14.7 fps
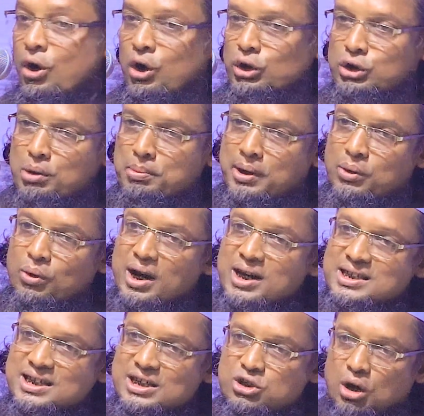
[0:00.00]
অথবা
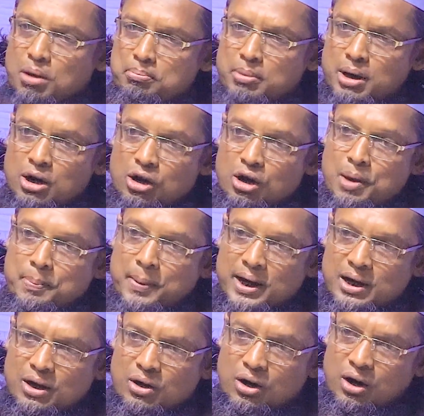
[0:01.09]
ওয়াইসি সম্মেলনে
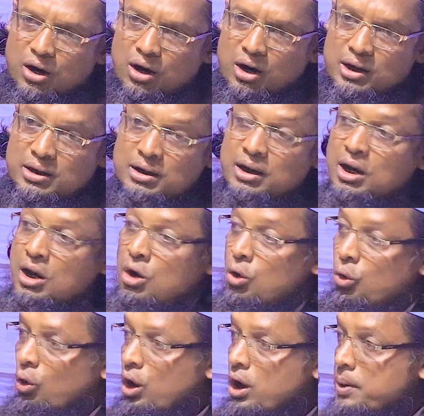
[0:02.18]
পাঠানো হয়
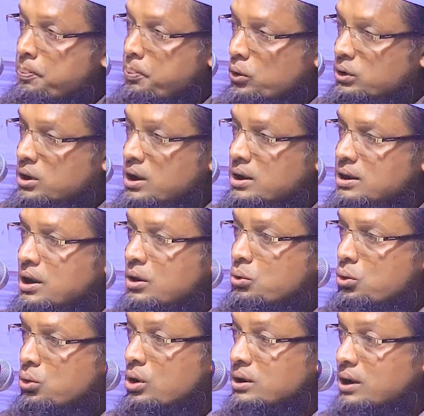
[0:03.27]
ওই প্রতিনিধির
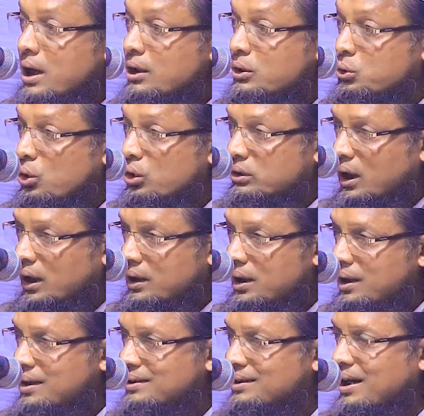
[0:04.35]
কোনো দায়িত্ব
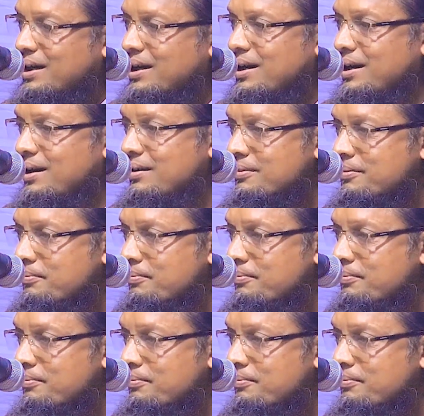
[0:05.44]
থাকে কি থাকে না